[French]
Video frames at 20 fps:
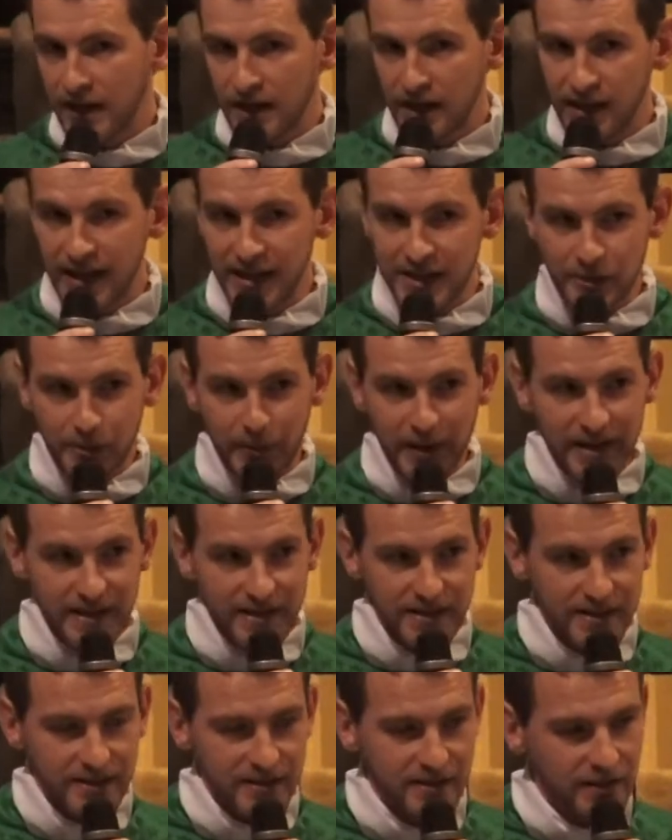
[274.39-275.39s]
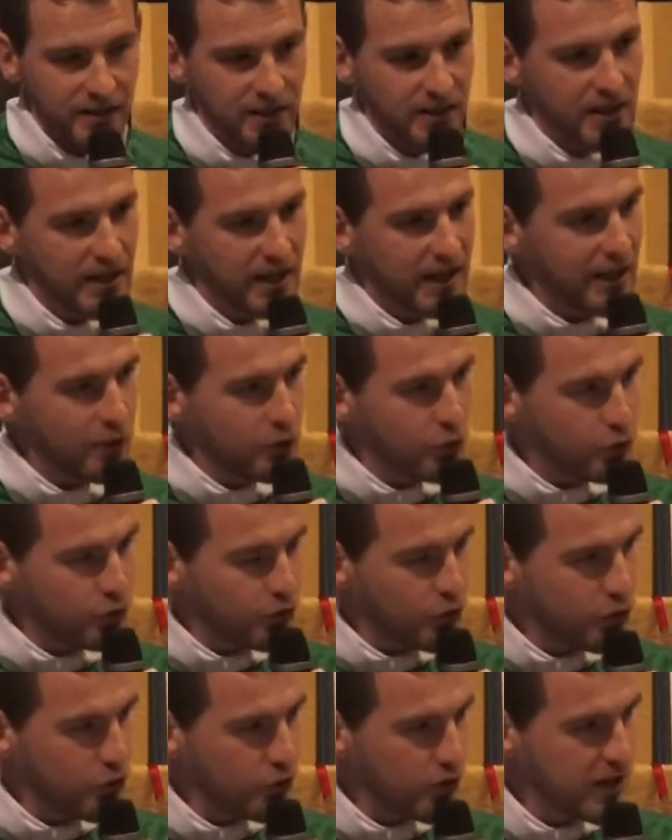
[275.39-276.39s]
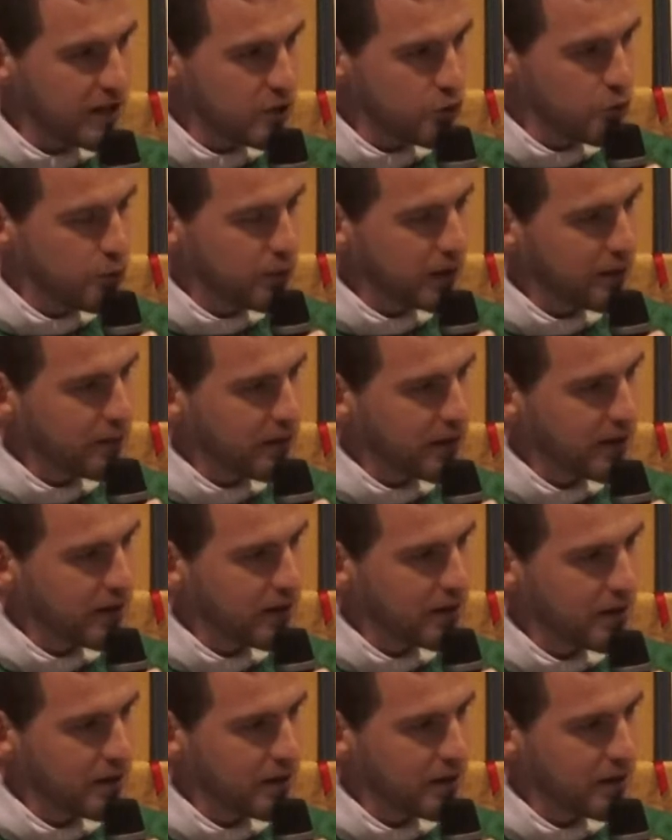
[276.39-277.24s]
L'espace et le temps est supprimé.